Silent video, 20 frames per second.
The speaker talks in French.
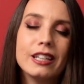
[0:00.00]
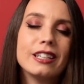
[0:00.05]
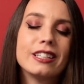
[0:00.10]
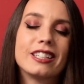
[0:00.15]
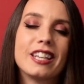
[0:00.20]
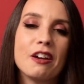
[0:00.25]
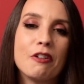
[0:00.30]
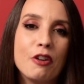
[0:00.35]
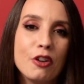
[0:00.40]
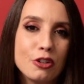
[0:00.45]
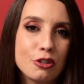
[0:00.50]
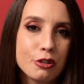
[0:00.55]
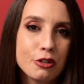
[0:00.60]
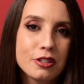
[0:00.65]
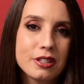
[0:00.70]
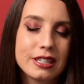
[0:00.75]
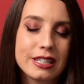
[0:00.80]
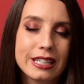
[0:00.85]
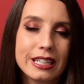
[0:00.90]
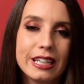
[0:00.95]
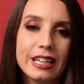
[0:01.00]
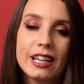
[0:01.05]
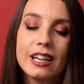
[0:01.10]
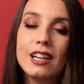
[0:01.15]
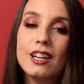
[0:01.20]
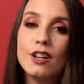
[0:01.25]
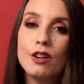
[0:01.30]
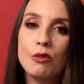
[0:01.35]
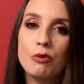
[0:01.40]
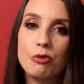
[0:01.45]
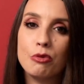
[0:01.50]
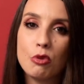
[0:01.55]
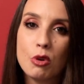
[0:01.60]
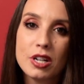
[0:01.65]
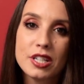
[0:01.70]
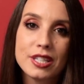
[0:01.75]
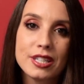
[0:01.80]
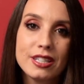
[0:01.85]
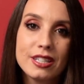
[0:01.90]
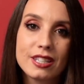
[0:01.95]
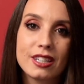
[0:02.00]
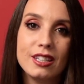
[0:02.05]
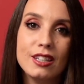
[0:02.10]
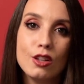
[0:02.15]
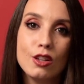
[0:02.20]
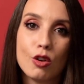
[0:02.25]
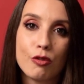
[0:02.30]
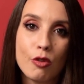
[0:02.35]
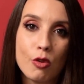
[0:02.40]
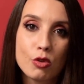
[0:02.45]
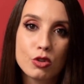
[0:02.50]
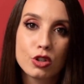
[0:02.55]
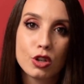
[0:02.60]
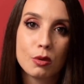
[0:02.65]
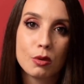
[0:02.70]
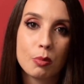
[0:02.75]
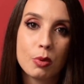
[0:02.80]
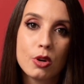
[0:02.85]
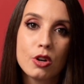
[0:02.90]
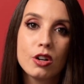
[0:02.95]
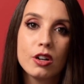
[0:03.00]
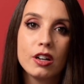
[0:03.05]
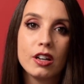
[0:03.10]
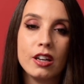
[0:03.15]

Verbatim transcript: Ça veut juste dire voici ce qui ne fonctionne pas